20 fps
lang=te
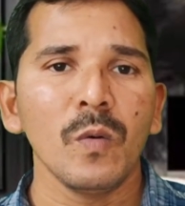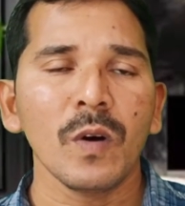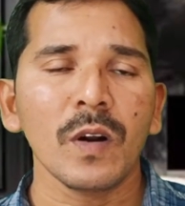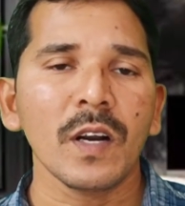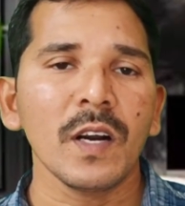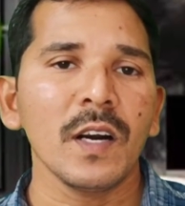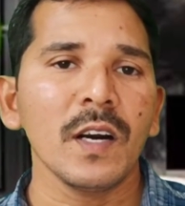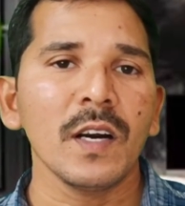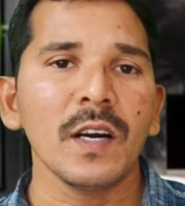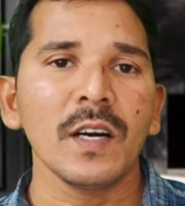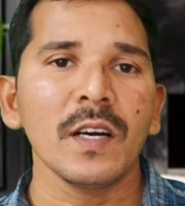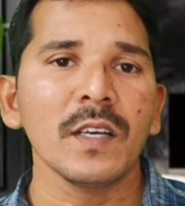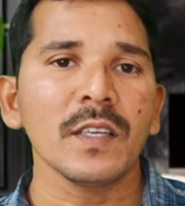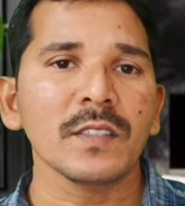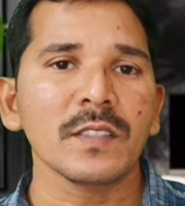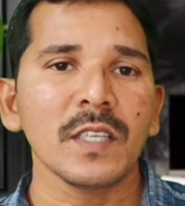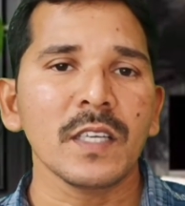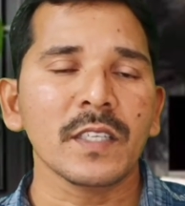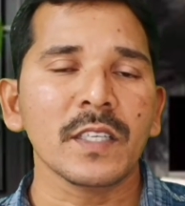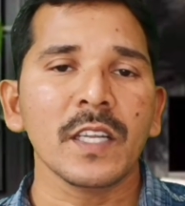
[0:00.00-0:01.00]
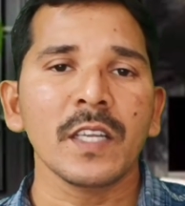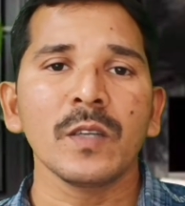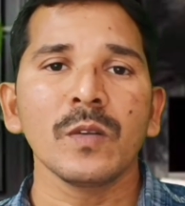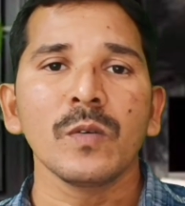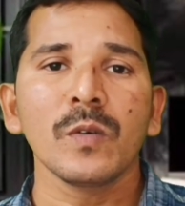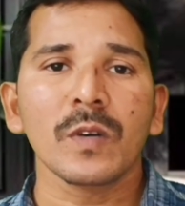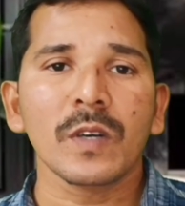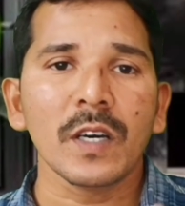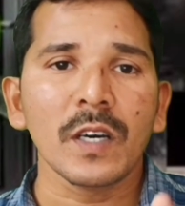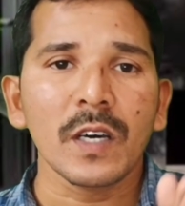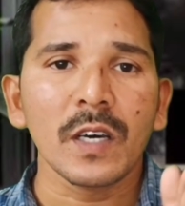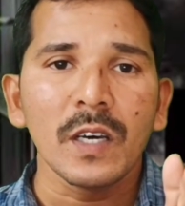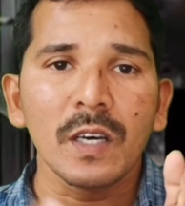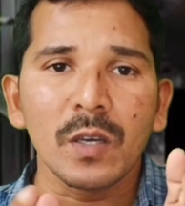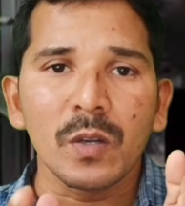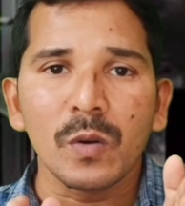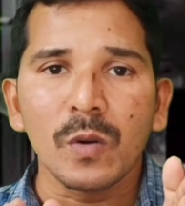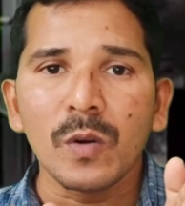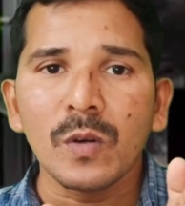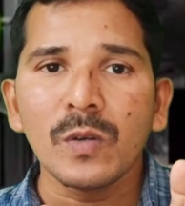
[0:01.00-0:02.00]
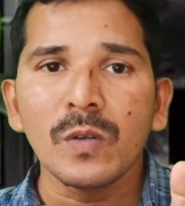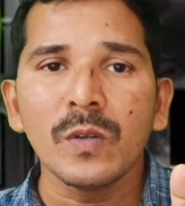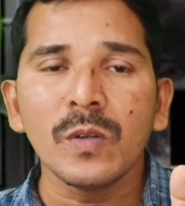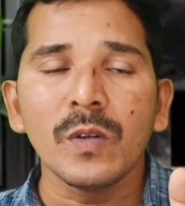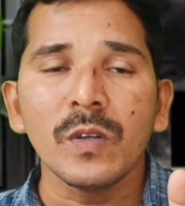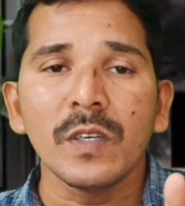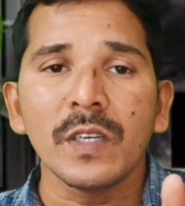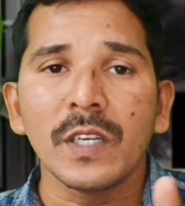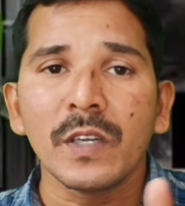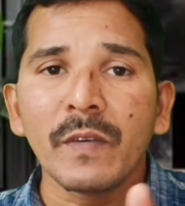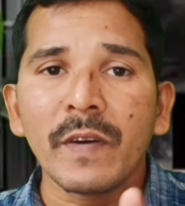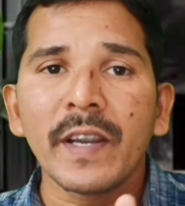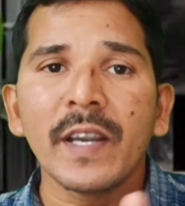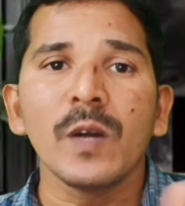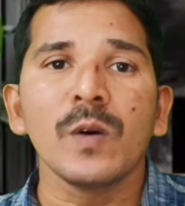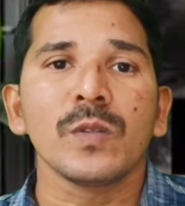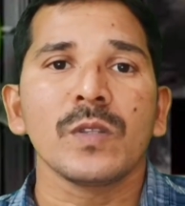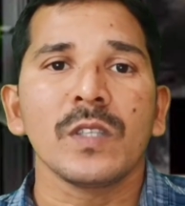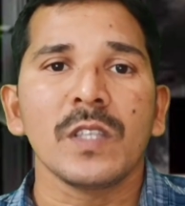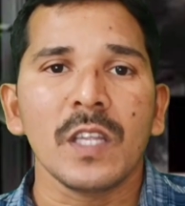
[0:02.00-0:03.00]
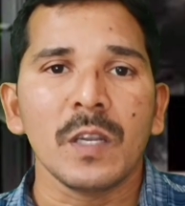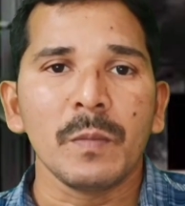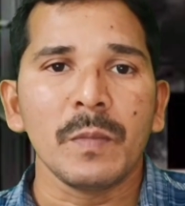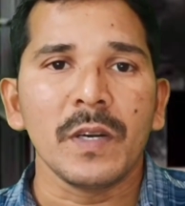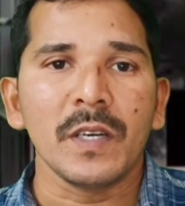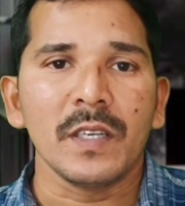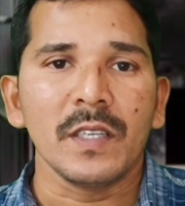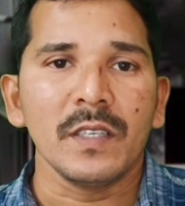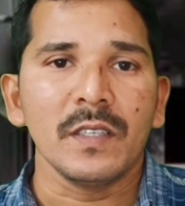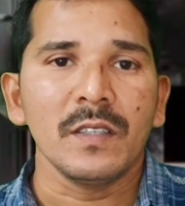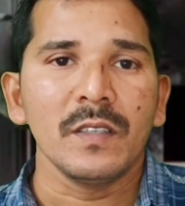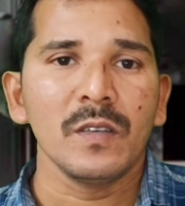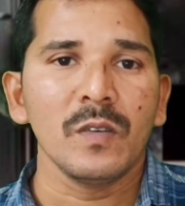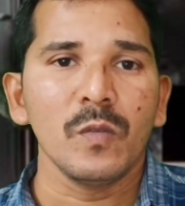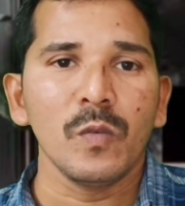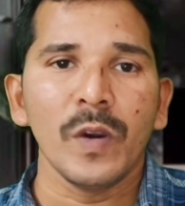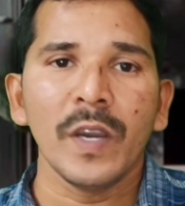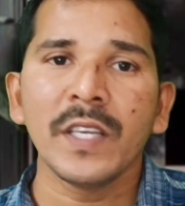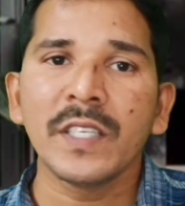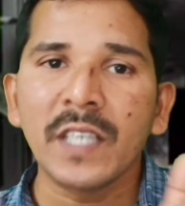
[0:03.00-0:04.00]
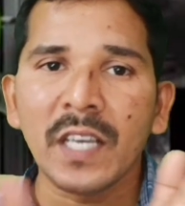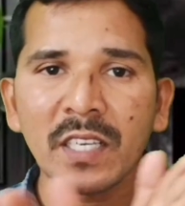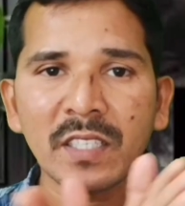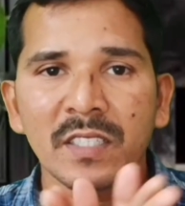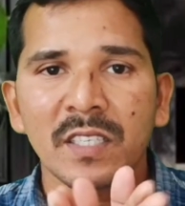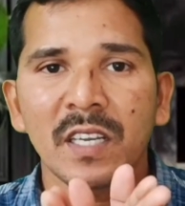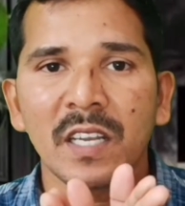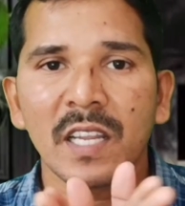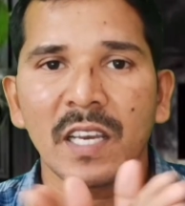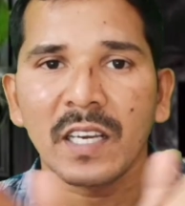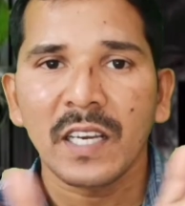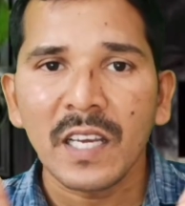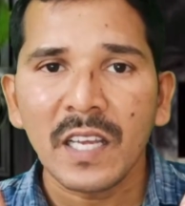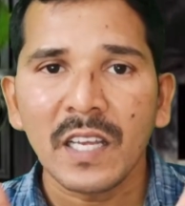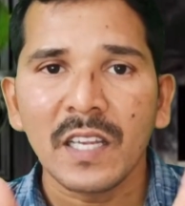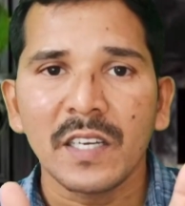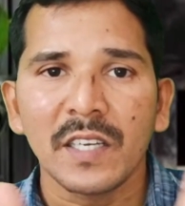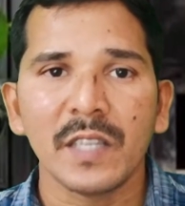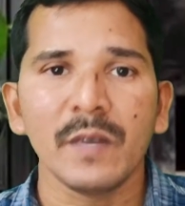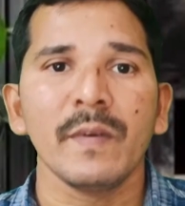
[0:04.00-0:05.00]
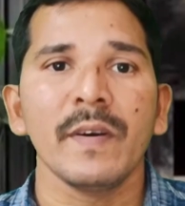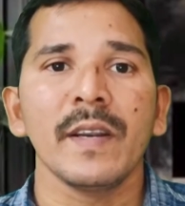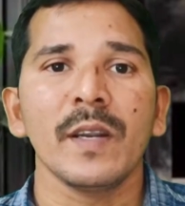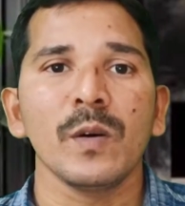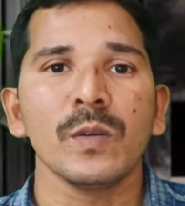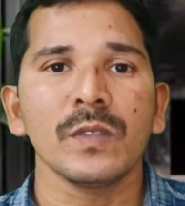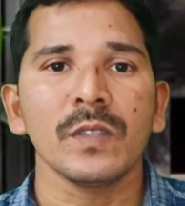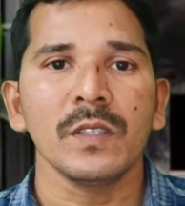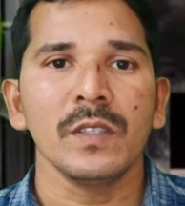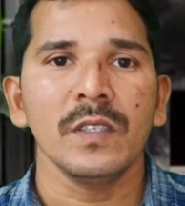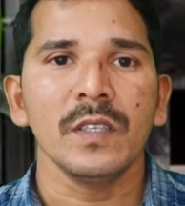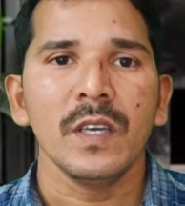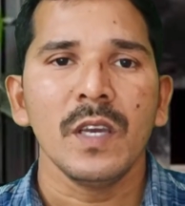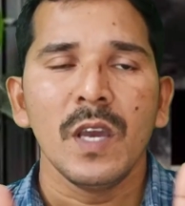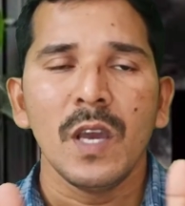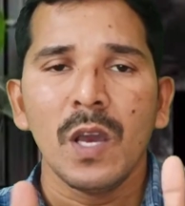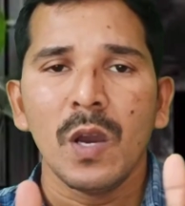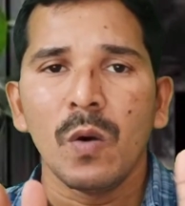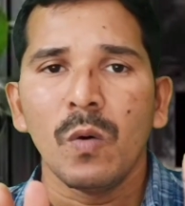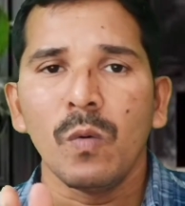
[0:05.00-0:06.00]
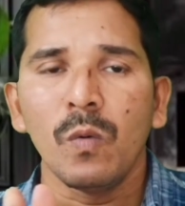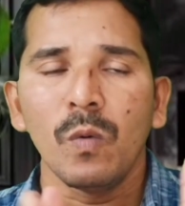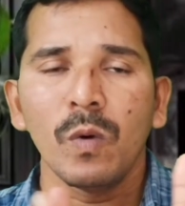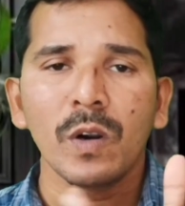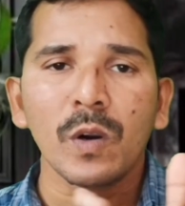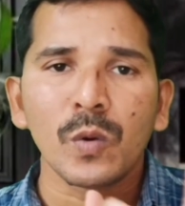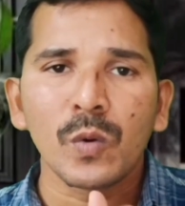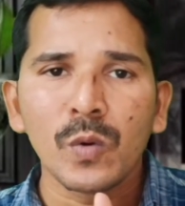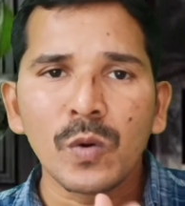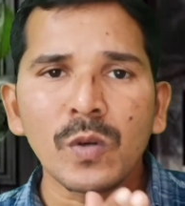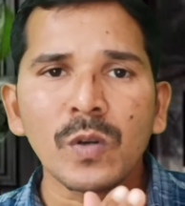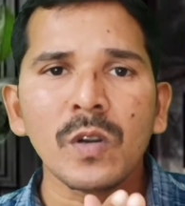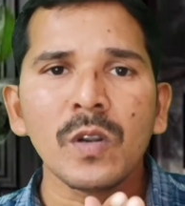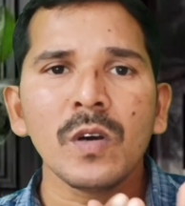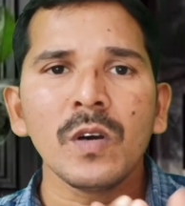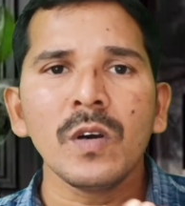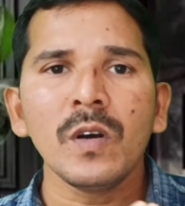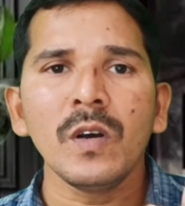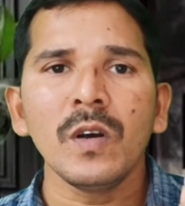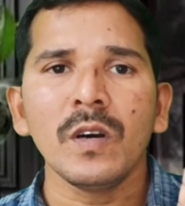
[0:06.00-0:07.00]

ఒక సర్టన్ ఒక రోడ్డు డివైడ్ అవుతుంది అనమాట వై జంక్షన్ లాగా డివైడ్ అవుతుంది ఒక రూట్లో